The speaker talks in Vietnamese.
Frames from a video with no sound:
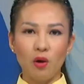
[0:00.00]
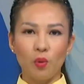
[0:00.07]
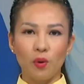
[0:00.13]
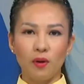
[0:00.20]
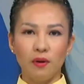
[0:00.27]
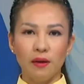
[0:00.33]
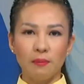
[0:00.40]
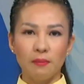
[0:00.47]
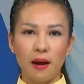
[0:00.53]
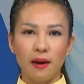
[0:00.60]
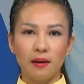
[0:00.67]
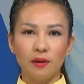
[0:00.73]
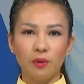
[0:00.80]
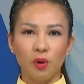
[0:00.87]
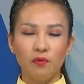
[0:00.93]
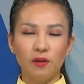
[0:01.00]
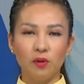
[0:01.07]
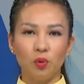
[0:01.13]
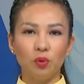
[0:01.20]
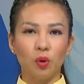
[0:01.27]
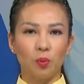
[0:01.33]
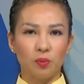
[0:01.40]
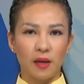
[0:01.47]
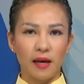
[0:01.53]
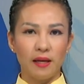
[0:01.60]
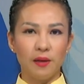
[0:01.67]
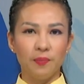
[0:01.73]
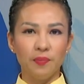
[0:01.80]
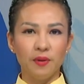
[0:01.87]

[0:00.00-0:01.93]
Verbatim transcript: quyền liên bang đối với thủ tục này.